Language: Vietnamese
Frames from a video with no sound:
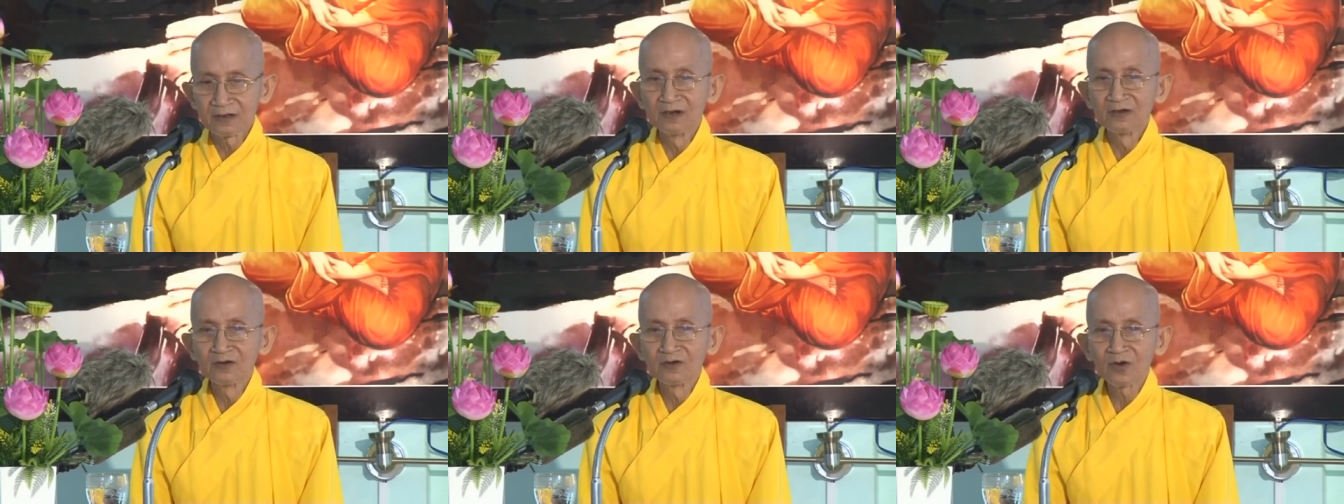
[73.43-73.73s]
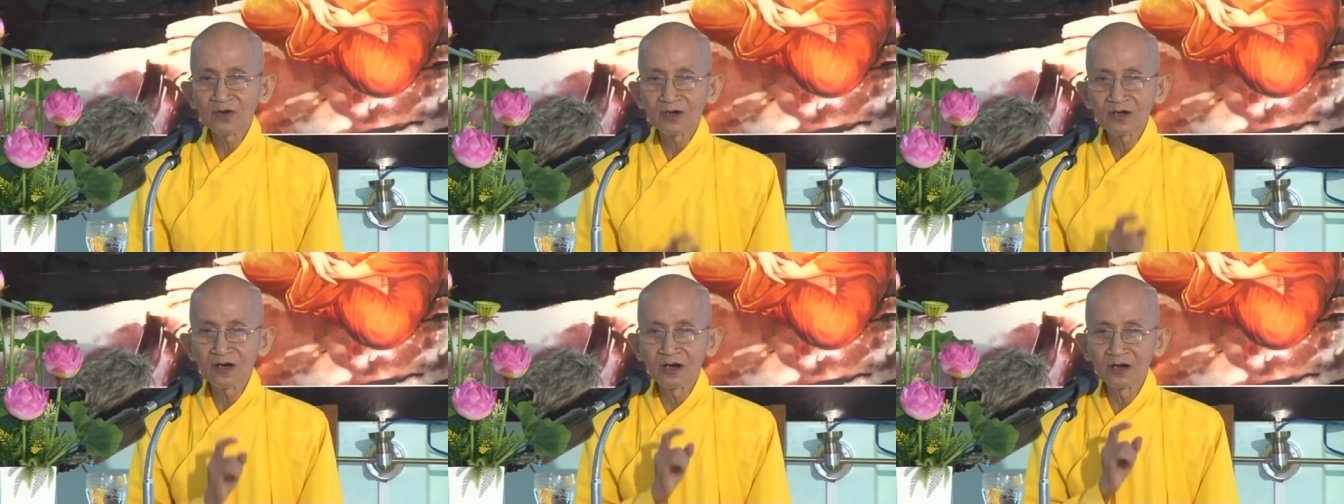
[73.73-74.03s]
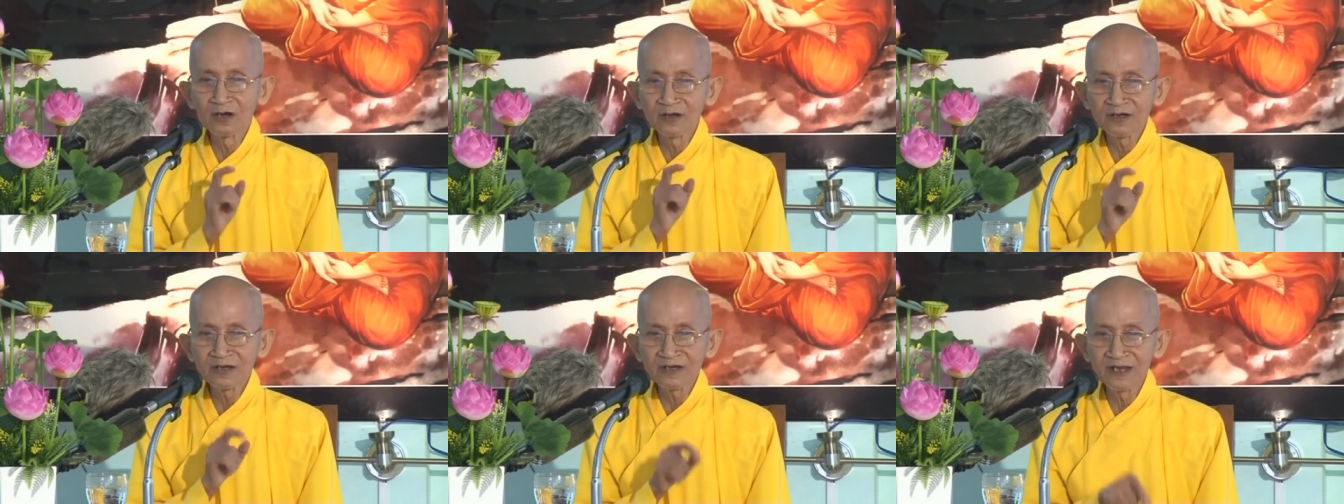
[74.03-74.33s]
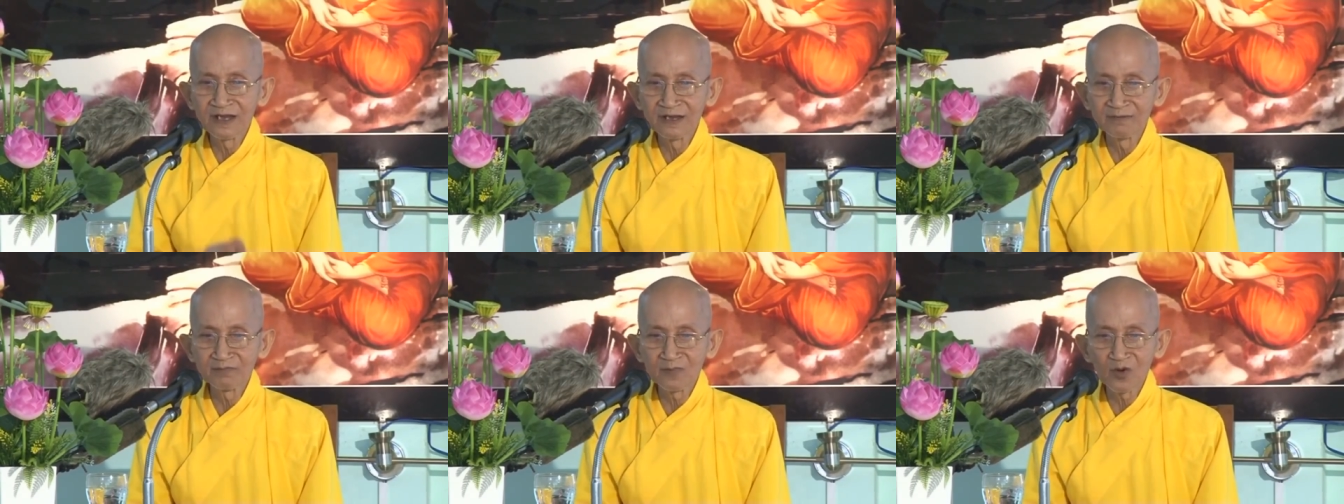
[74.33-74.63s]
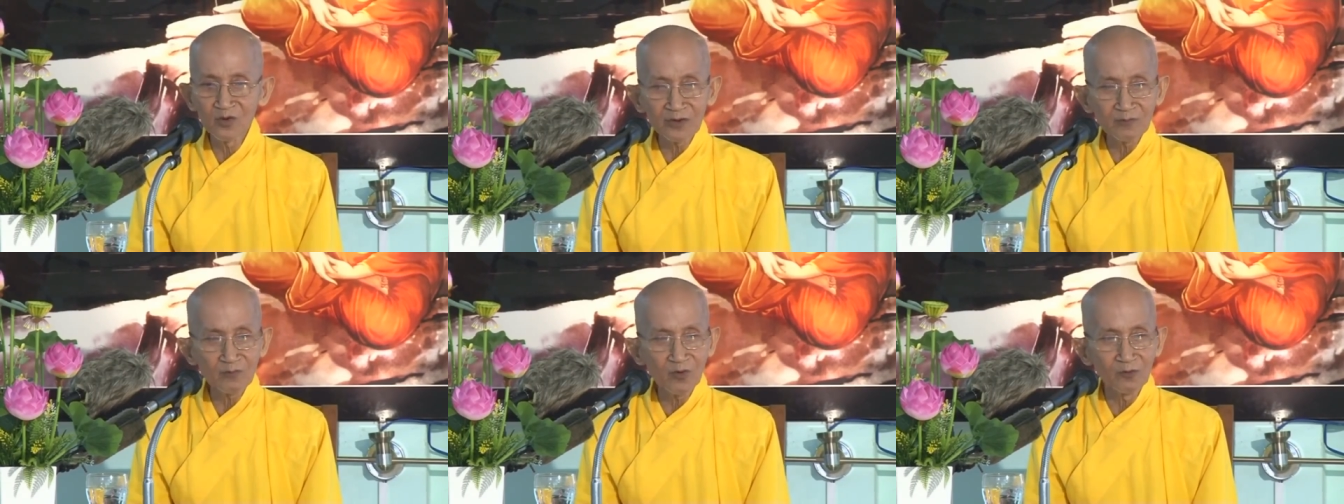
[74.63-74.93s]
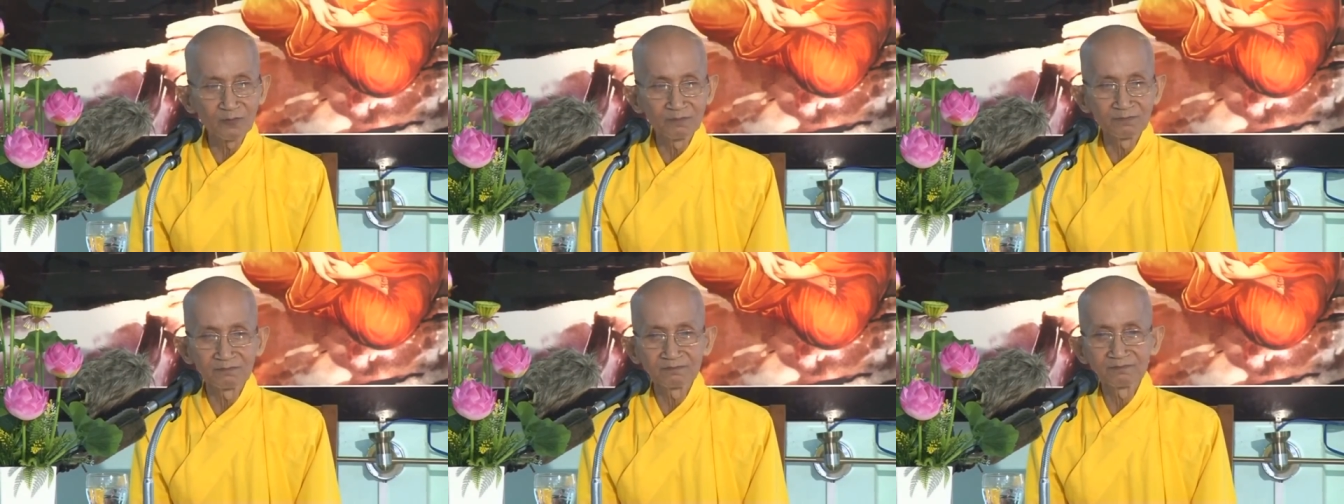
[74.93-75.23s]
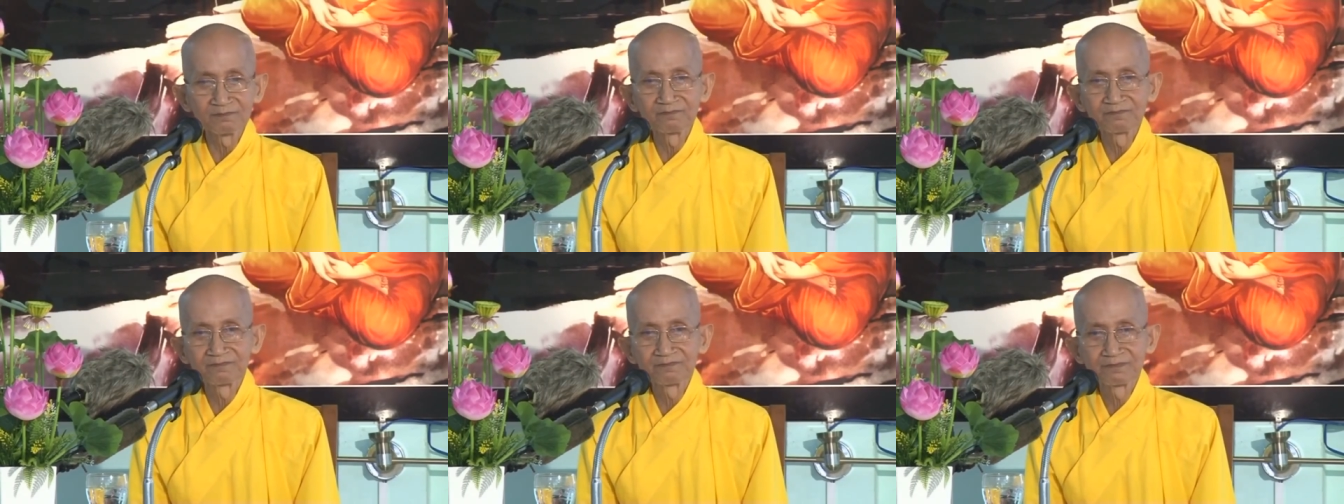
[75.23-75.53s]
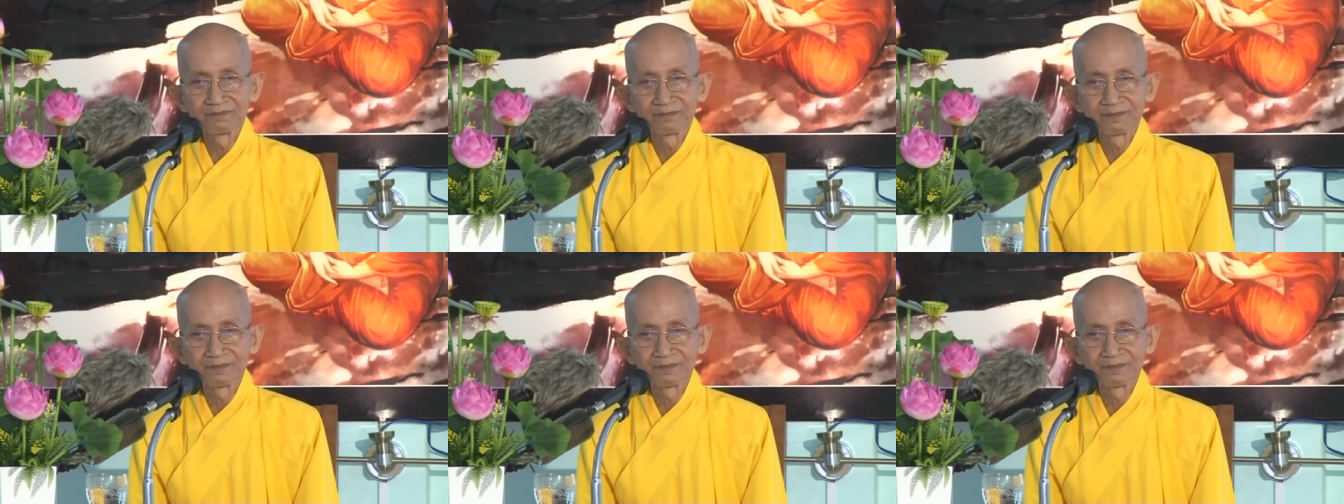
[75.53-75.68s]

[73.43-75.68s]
đừng có khởi niệm đói bụng